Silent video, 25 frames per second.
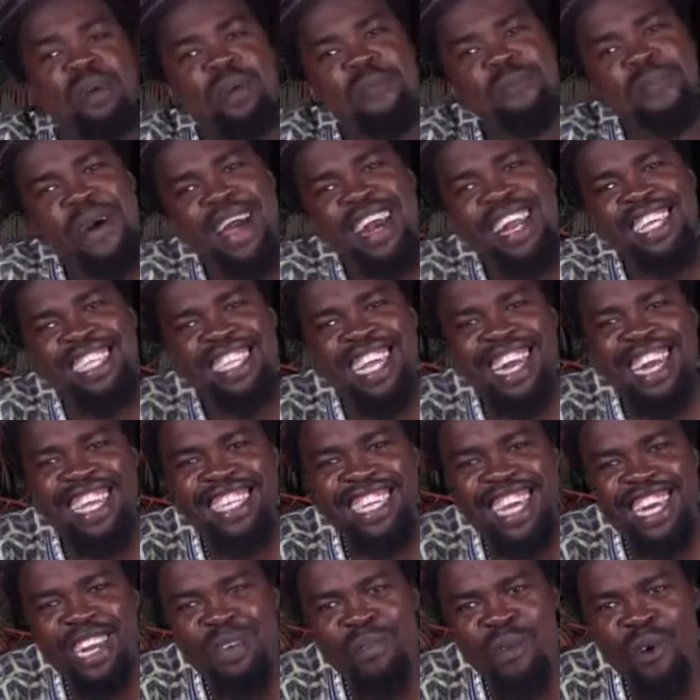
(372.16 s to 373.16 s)
même pas laisser les
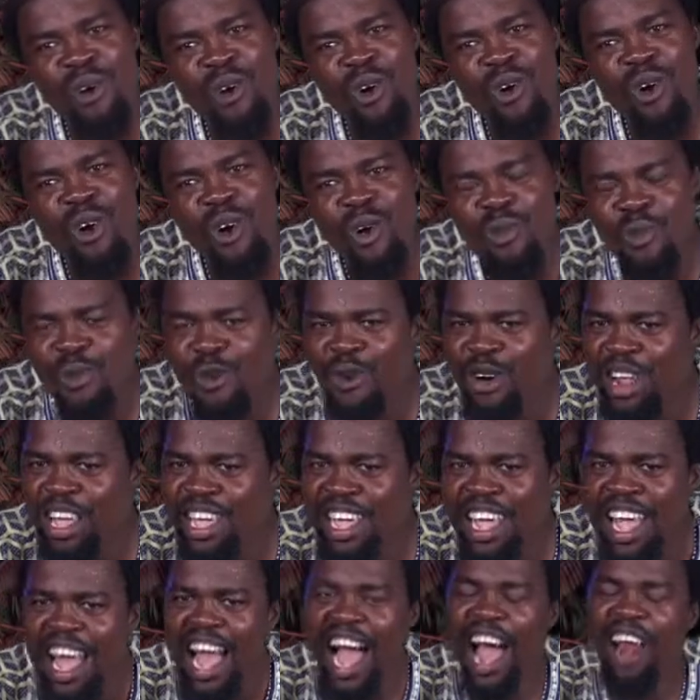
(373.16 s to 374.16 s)
animaux
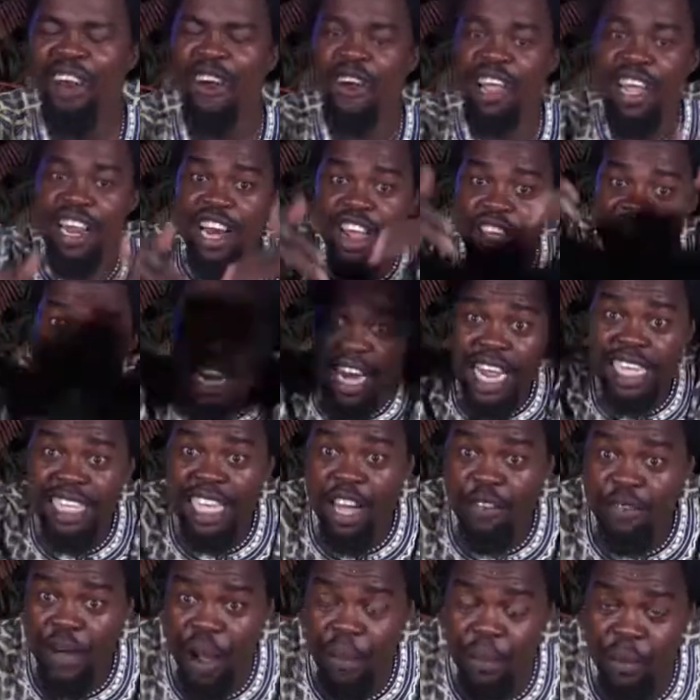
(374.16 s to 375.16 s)
mourir. Alors il réunit les
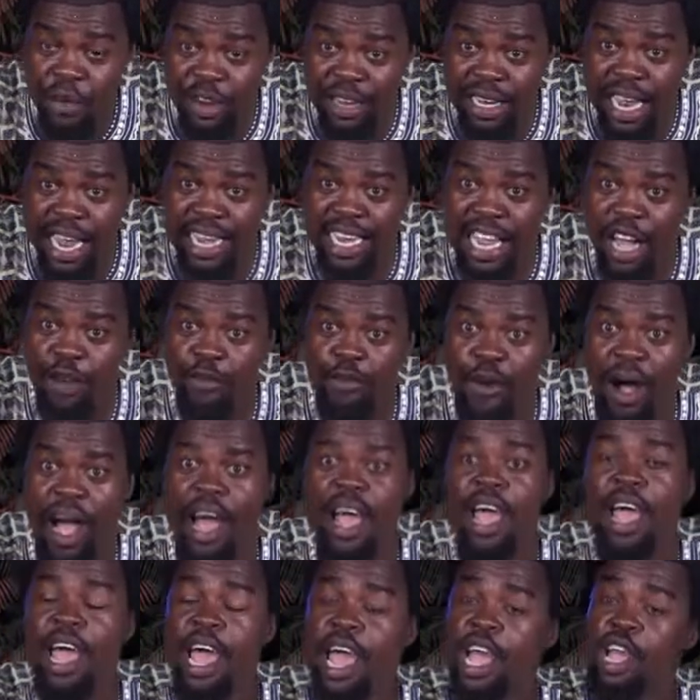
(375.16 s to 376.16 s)
enfants pour une dernière fois
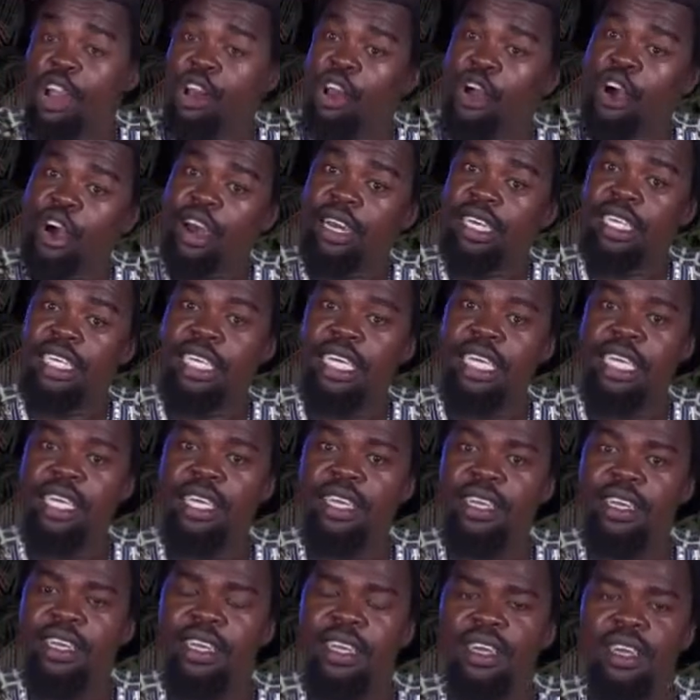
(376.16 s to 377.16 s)
et il leur dit
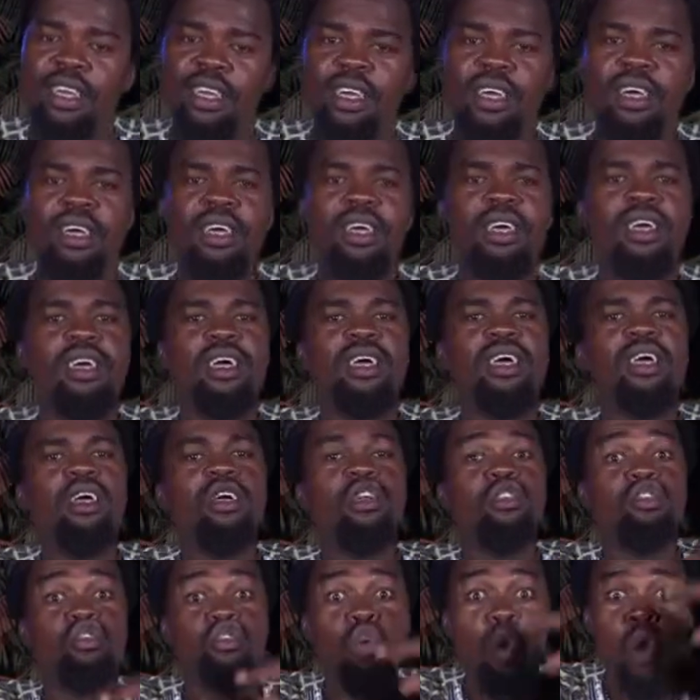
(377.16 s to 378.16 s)

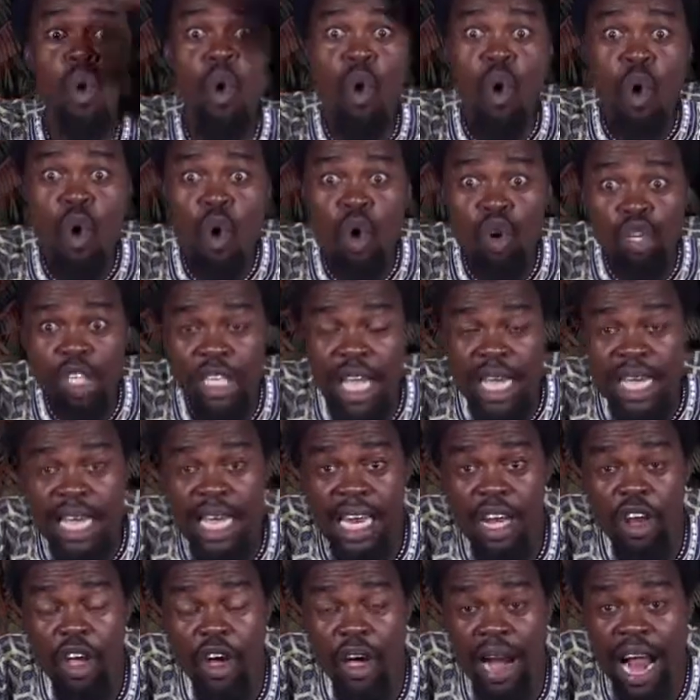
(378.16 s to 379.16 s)
tout ce
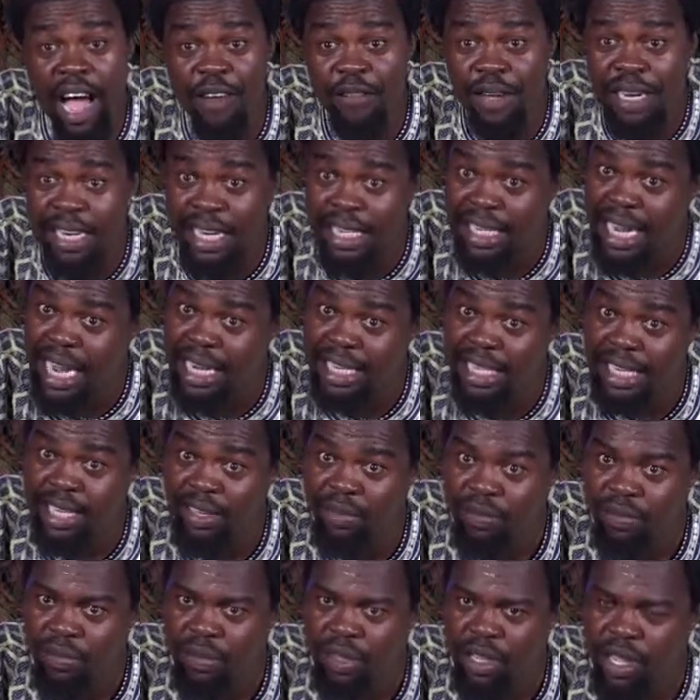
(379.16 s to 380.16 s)
qu'il leur avait déjà dit.
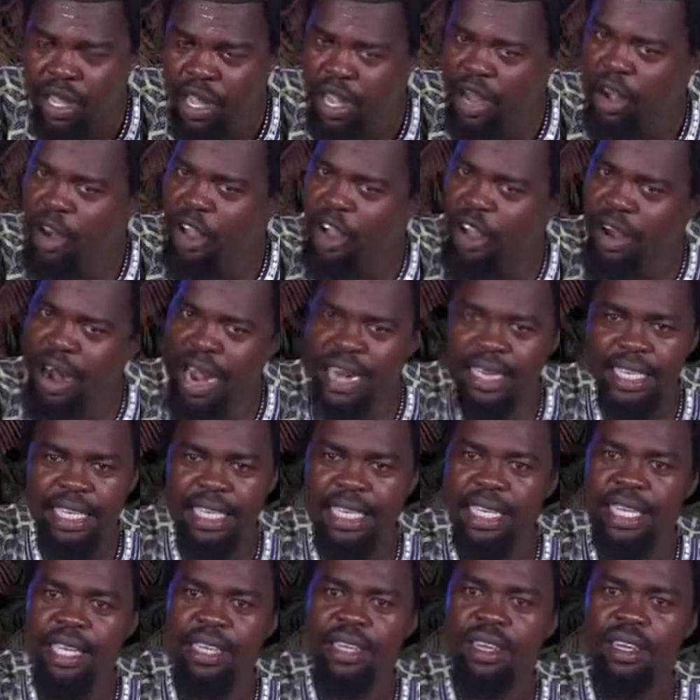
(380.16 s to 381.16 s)
Il leur a
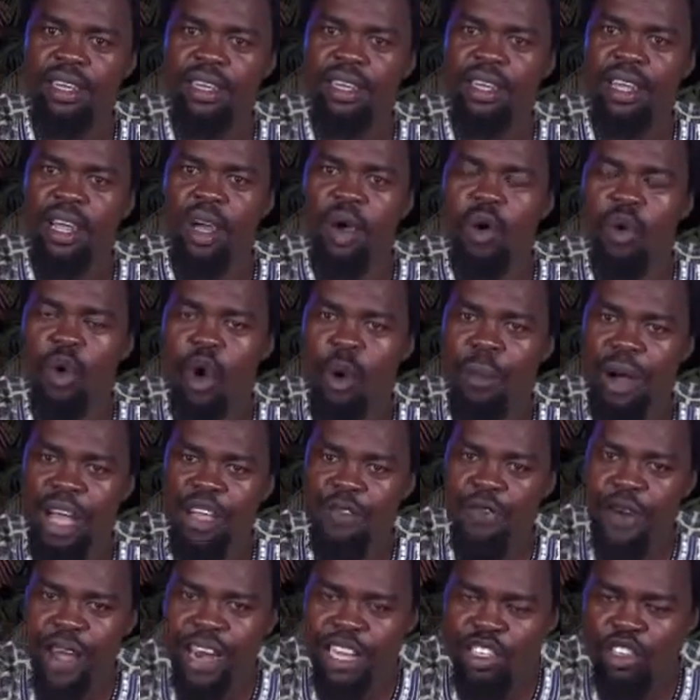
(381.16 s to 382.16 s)
dit comment
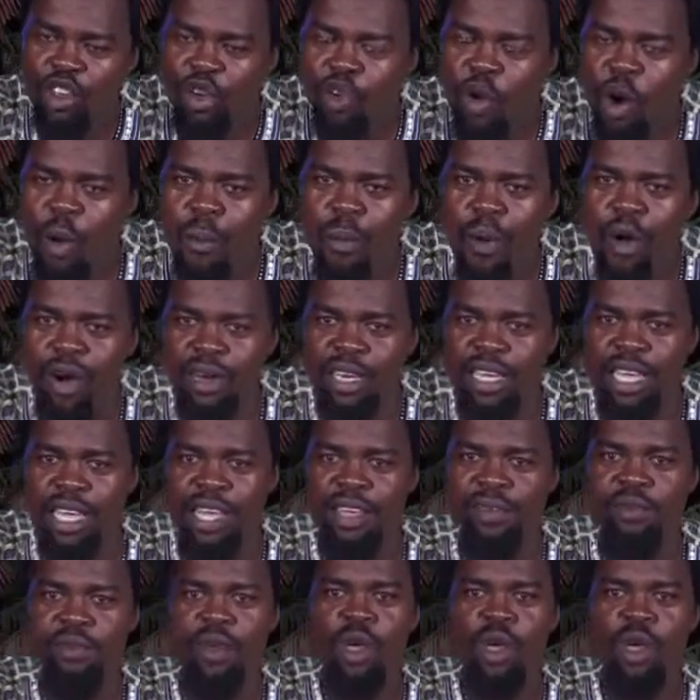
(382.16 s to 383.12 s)
il fallait se comporter,